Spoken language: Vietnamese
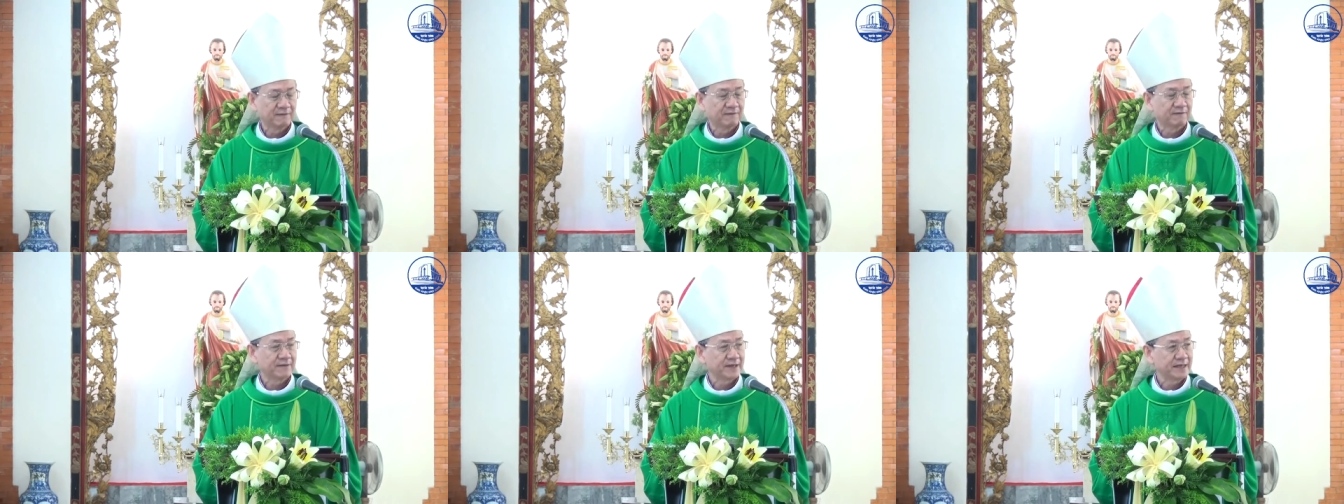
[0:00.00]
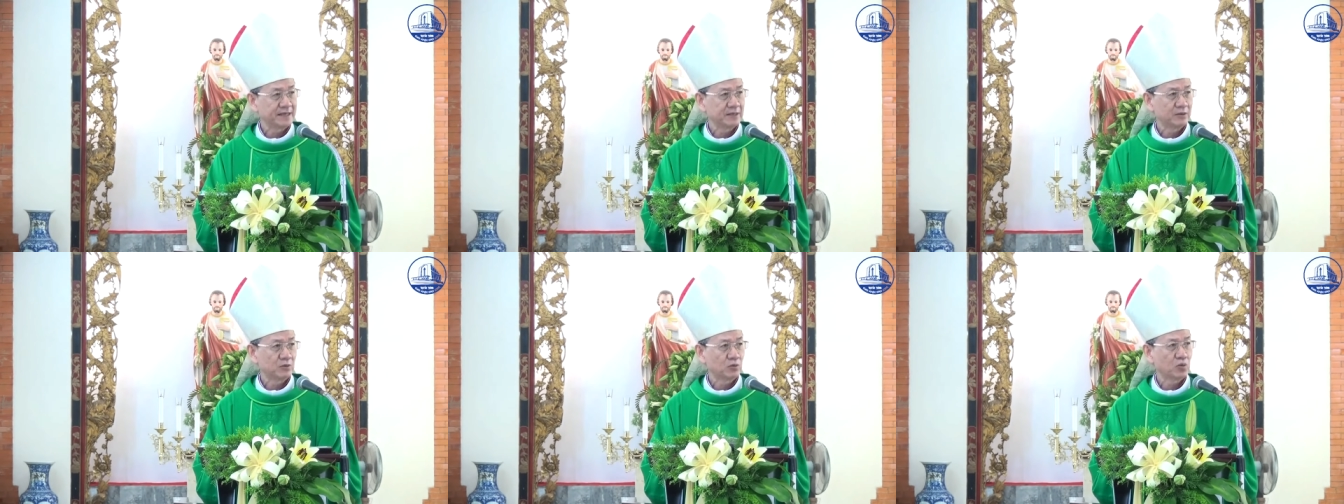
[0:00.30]

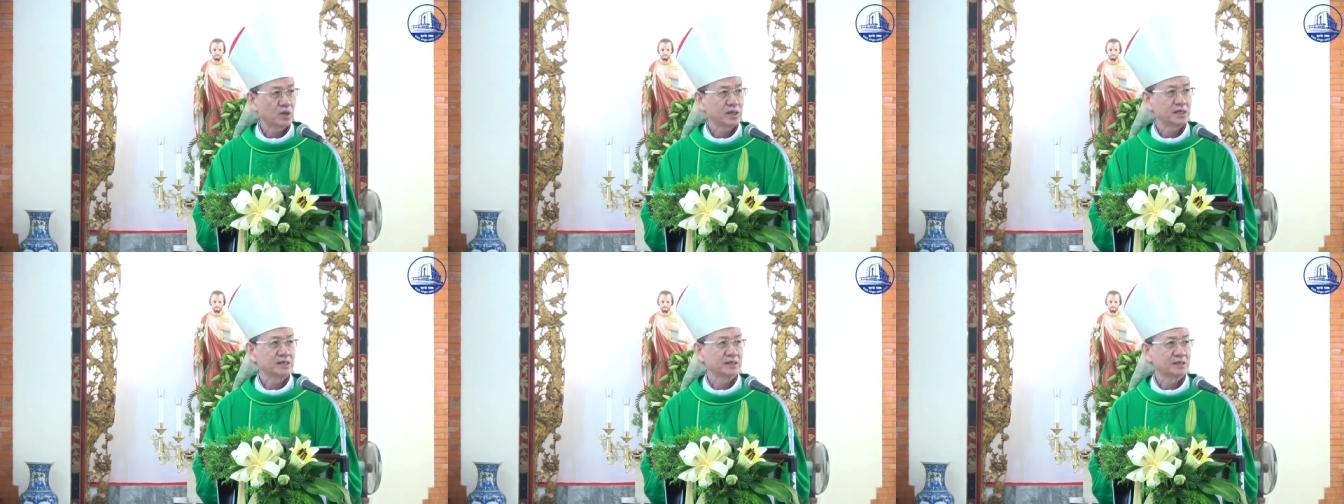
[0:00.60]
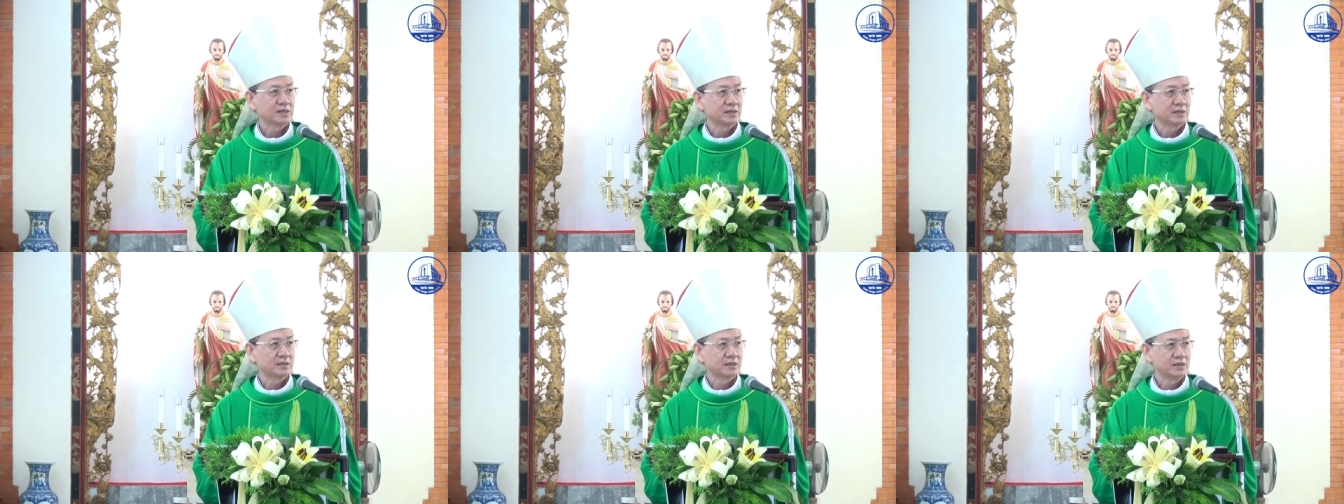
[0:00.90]
vây quanh
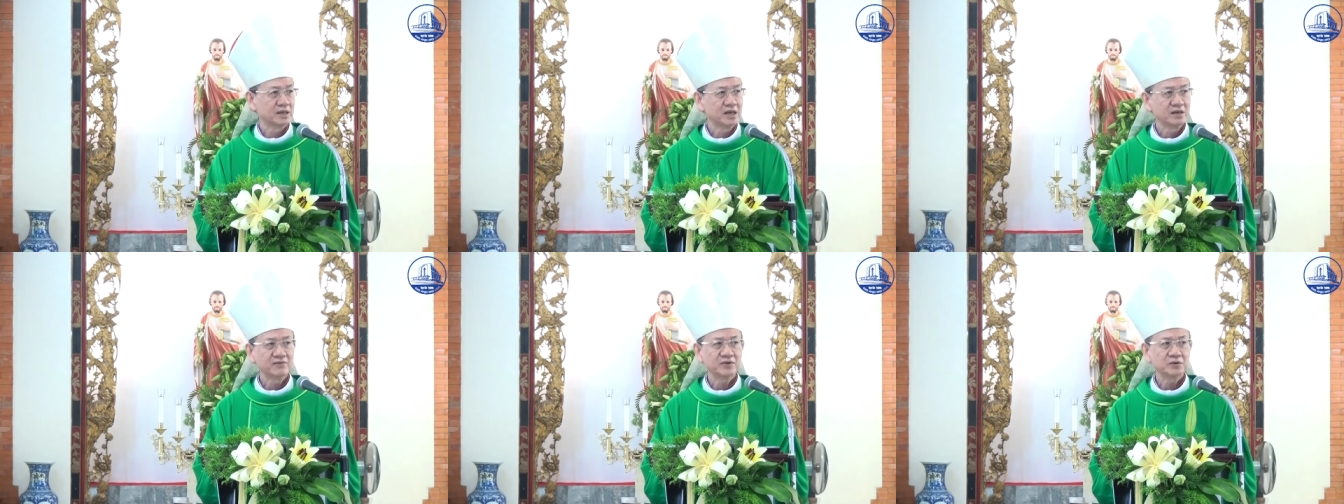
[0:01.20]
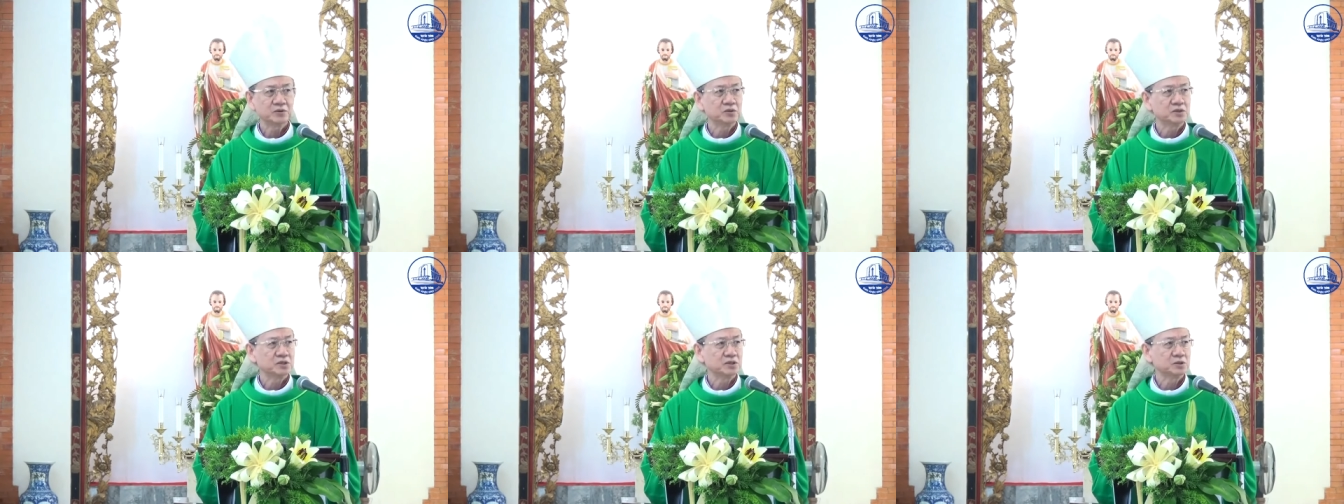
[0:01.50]
Đến với
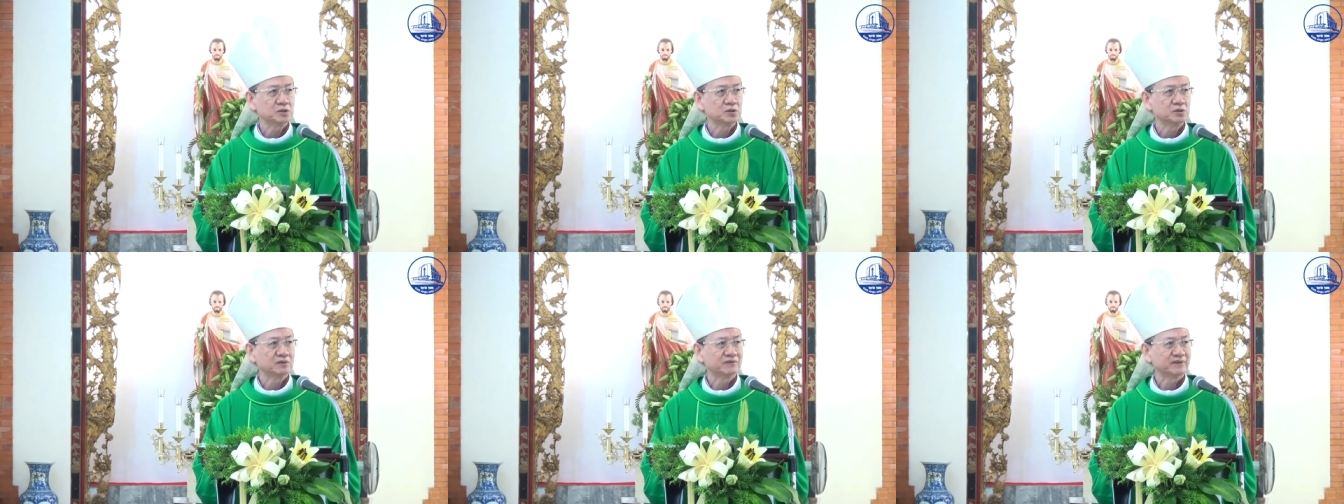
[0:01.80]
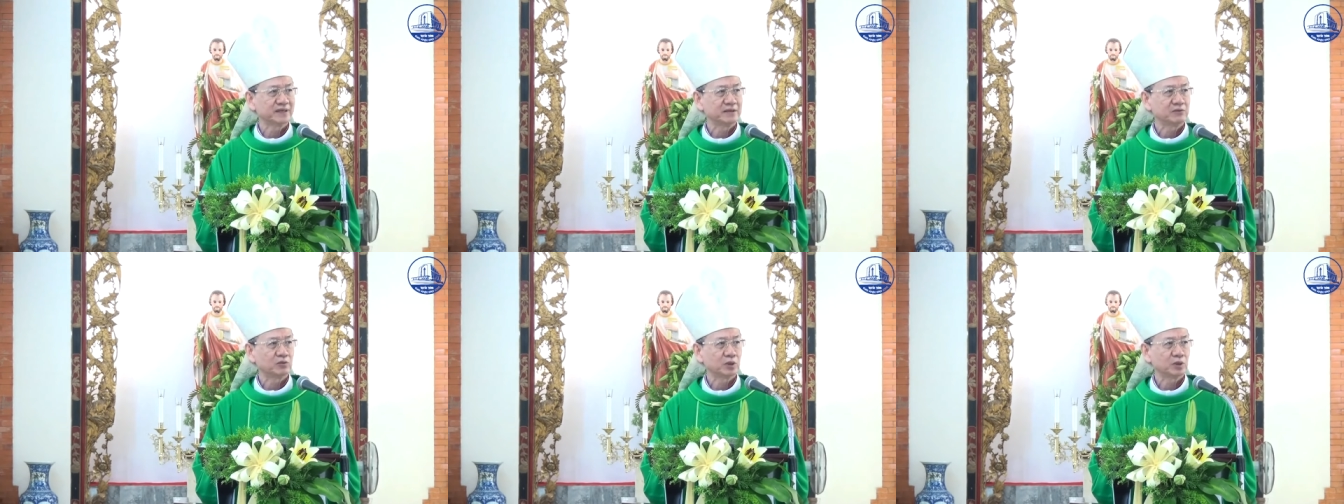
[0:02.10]
Chúa Giêsu vây